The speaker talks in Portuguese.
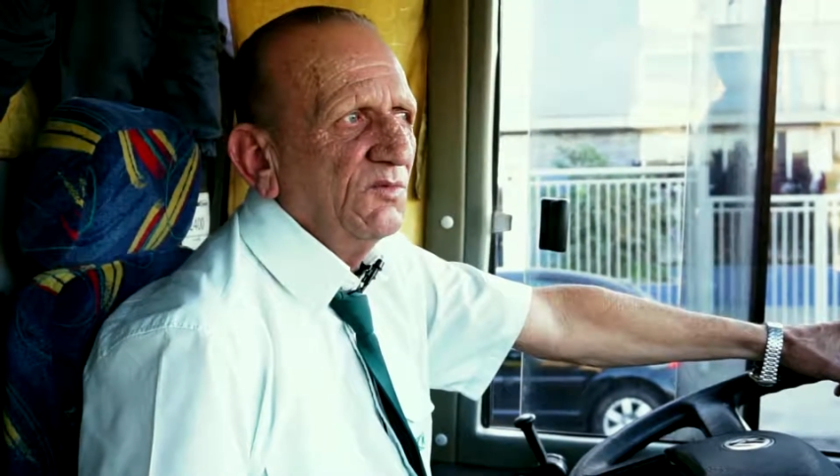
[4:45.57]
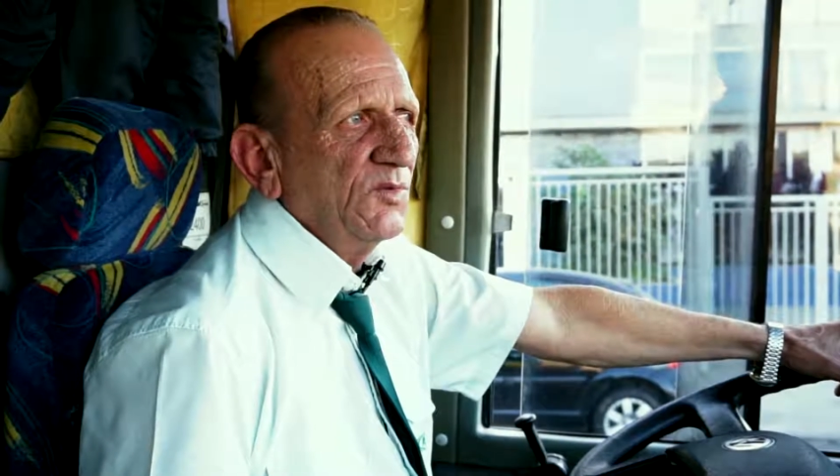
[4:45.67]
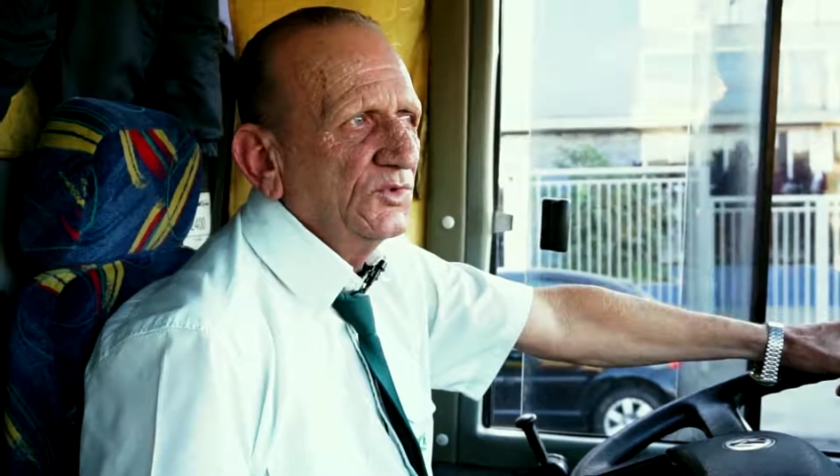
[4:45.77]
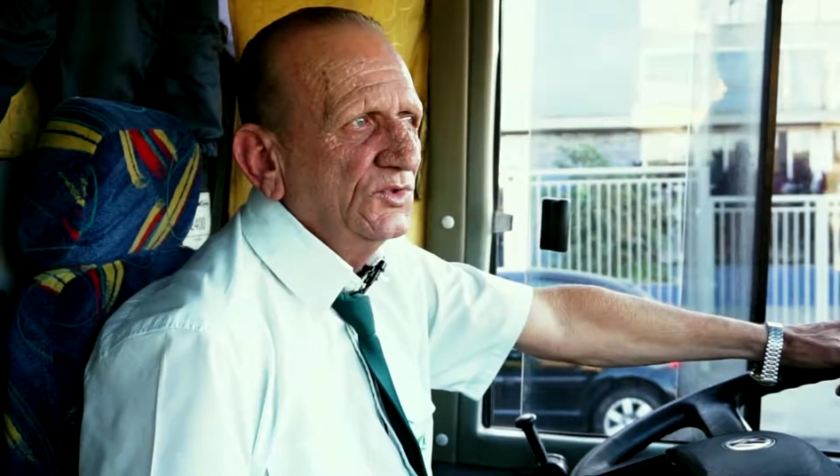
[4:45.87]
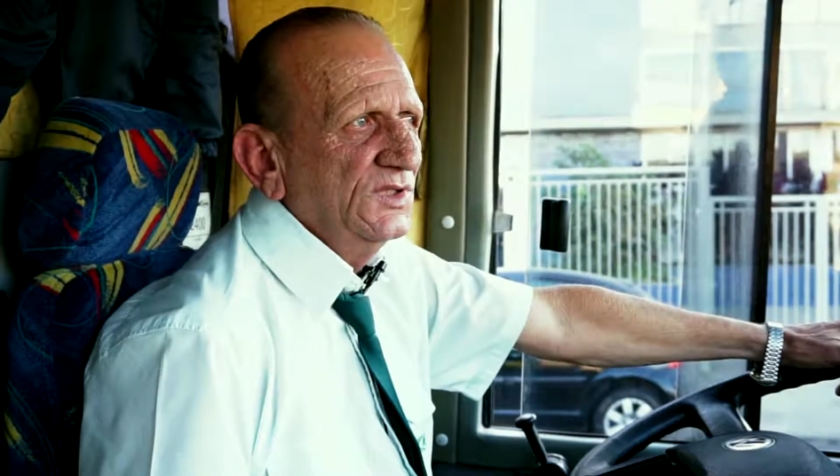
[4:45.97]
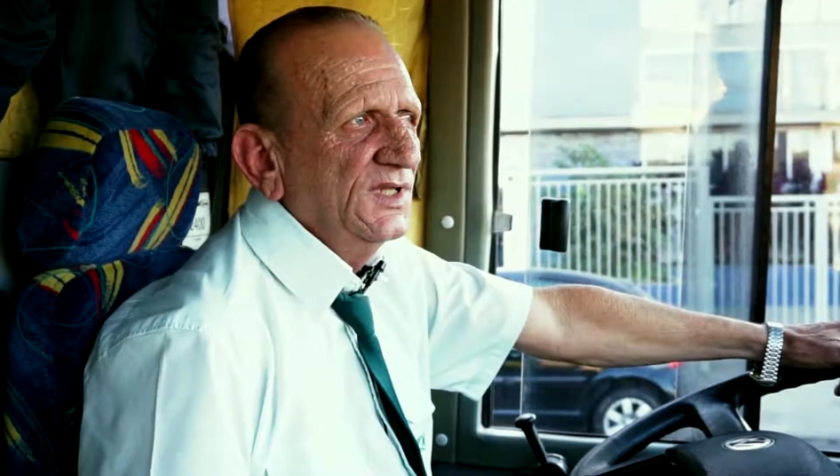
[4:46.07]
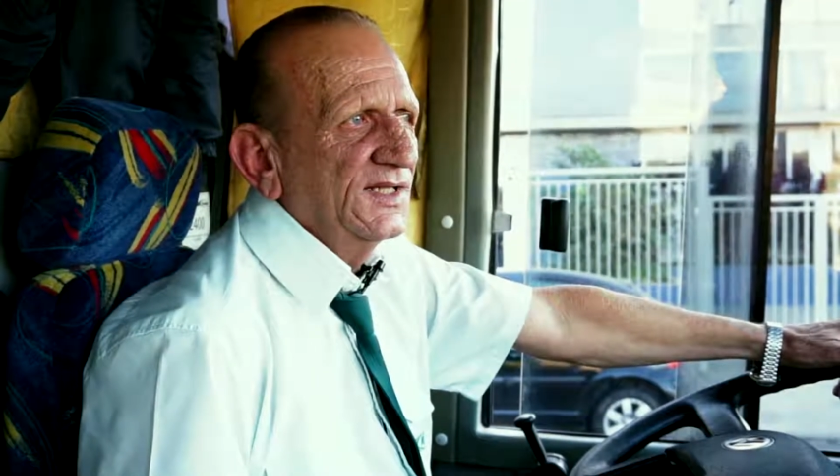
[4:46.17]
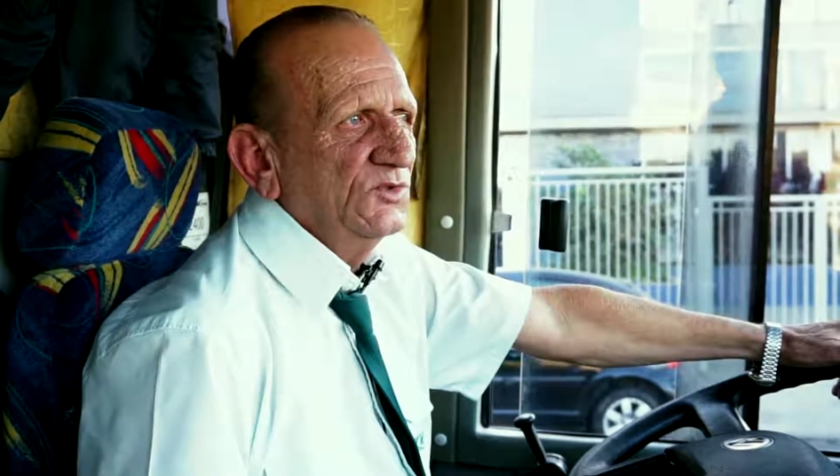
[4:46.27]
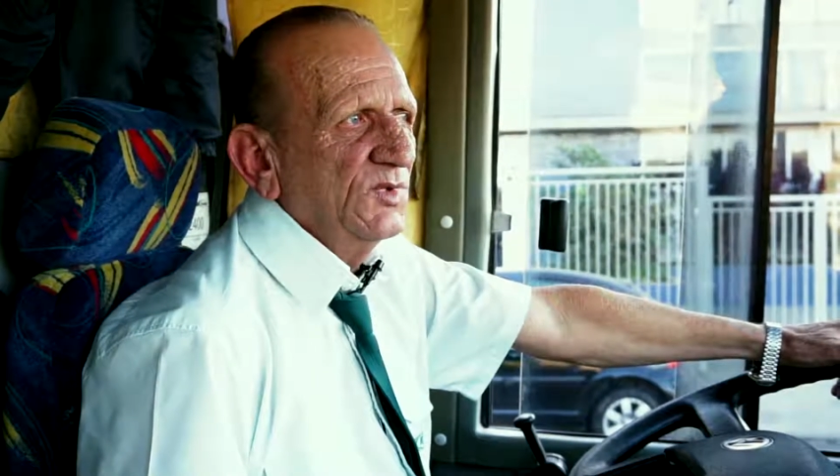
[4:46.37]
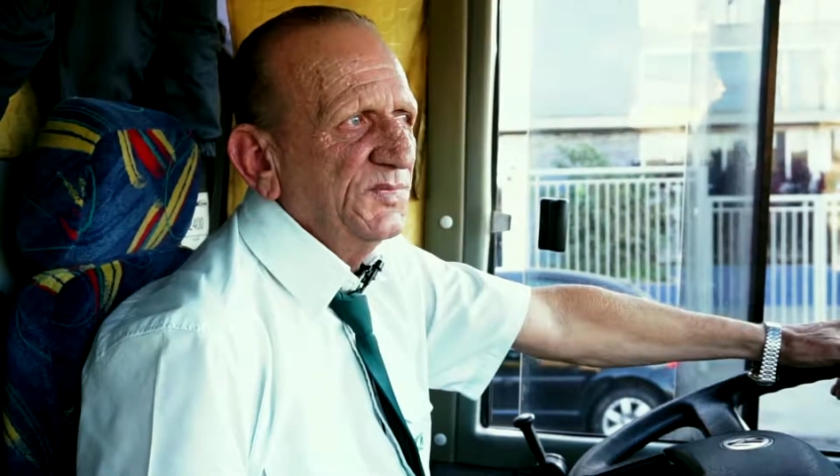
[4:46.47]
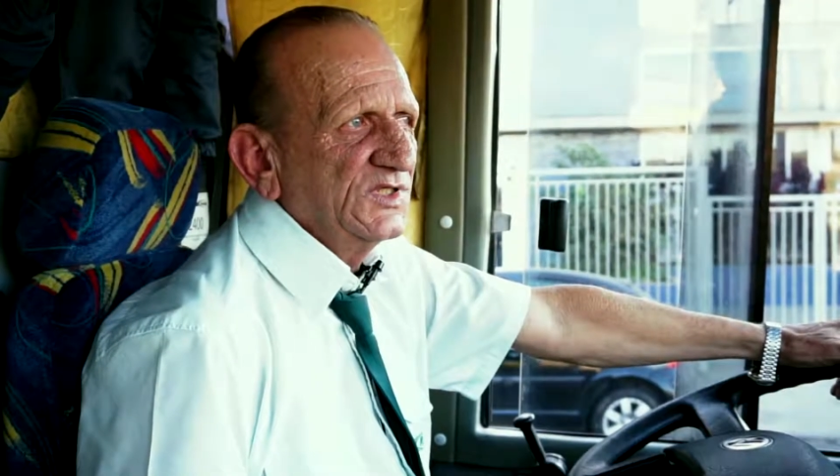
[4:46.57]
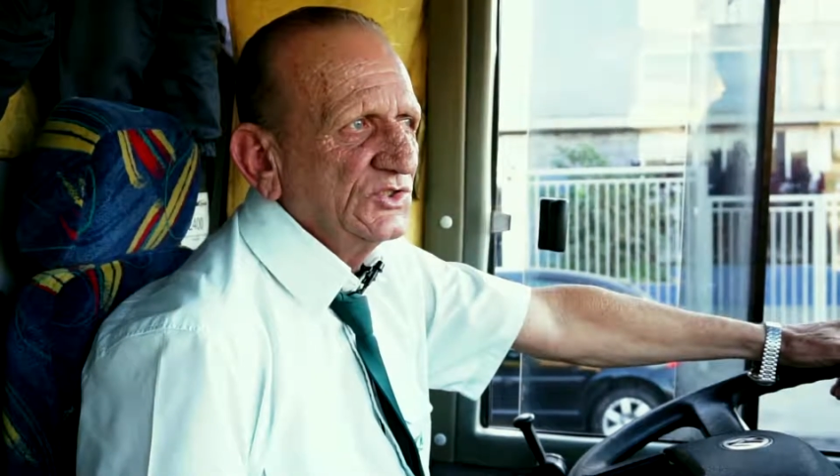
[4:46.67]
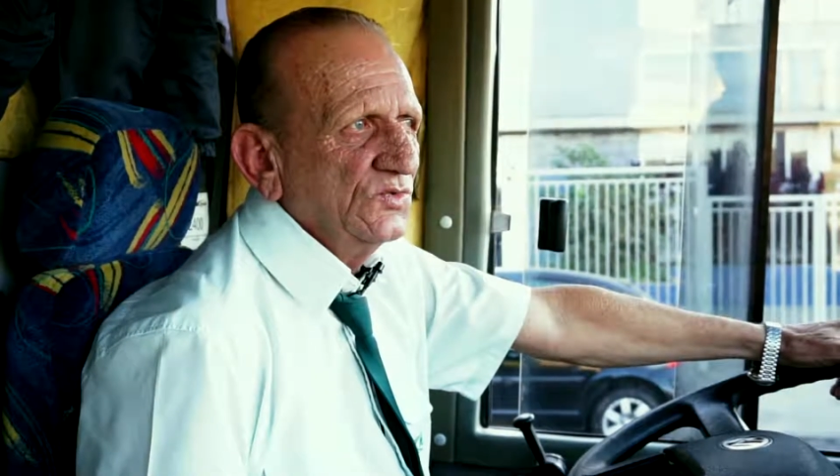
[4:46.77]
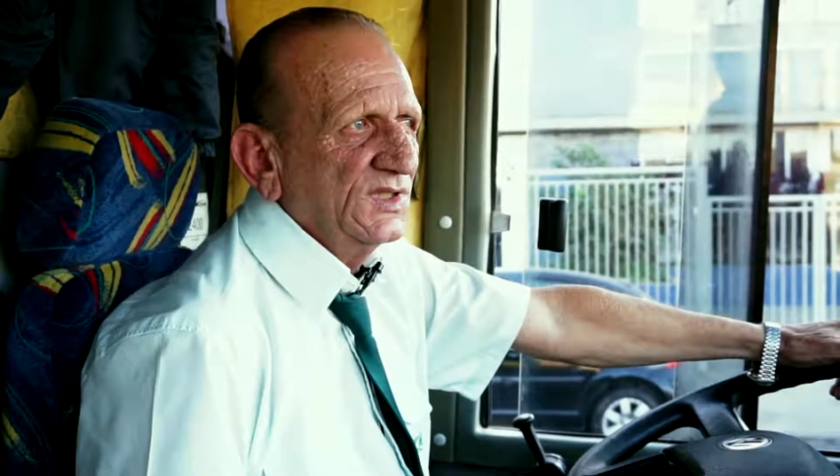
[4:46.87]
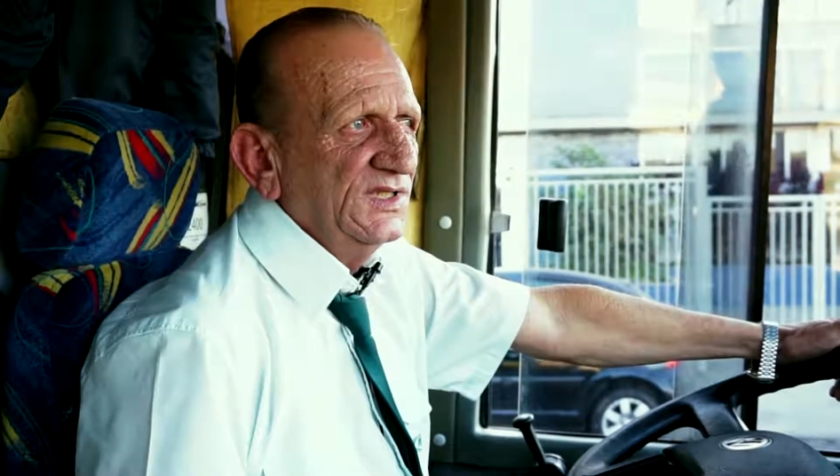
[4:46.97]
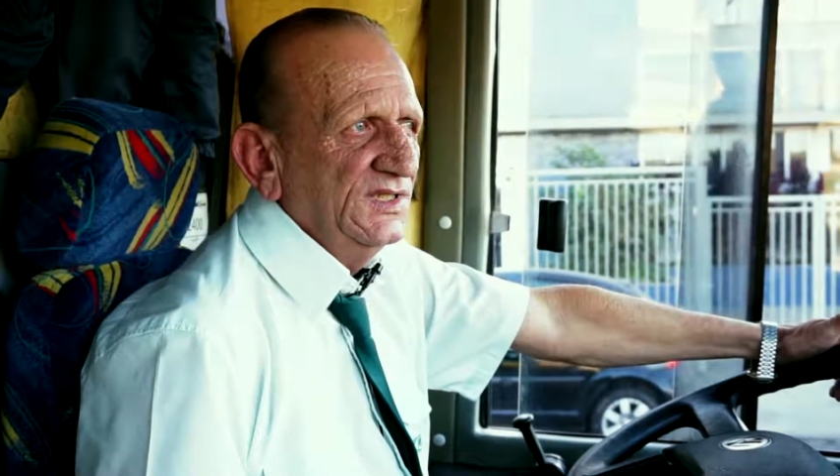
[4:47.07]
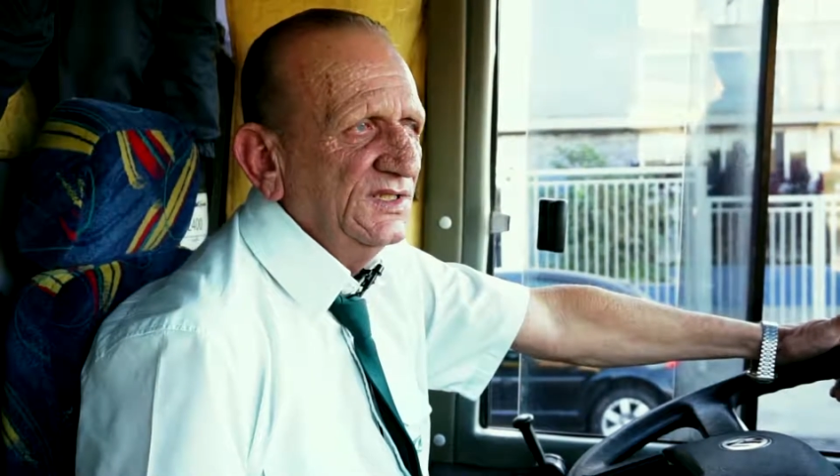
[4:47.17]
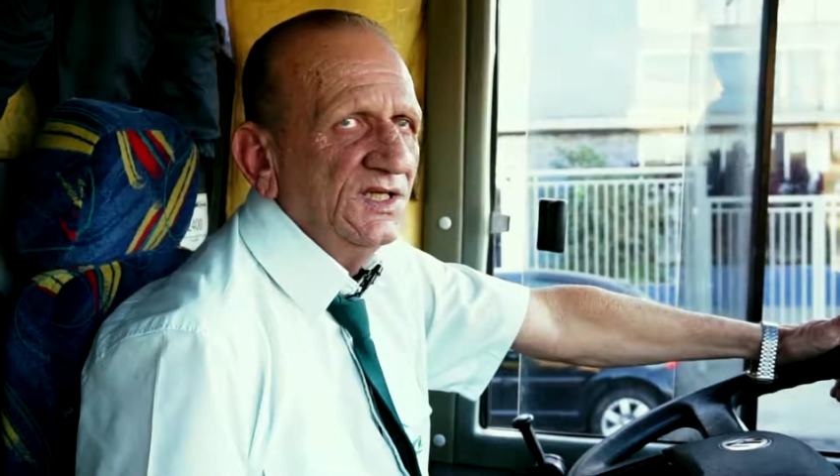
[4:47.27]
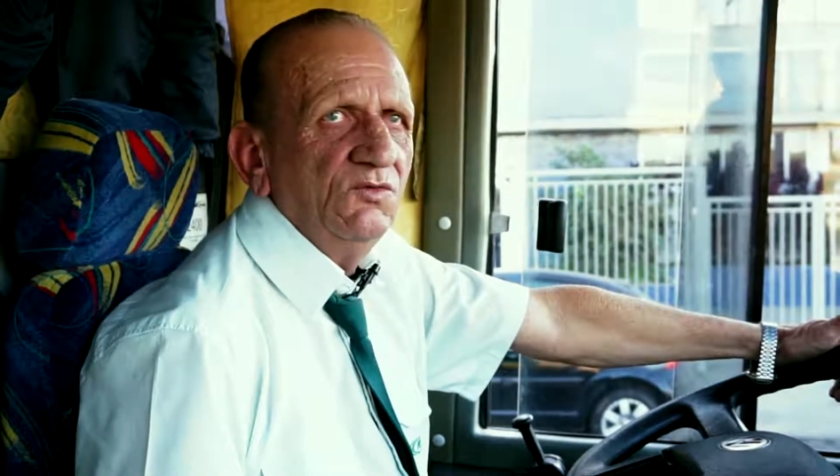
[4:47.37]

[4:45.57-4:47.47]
uma oportunidade de uma pessoa que te dê